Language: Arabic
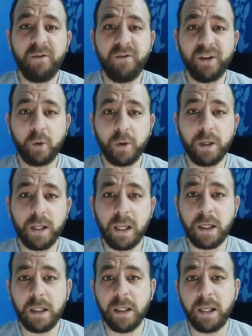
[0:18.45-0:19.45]
فيتوريا
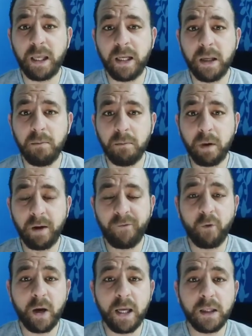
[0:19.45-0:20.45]
لكريم
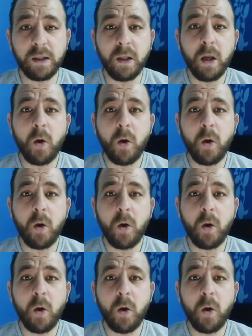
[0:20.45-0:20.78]
فؤاد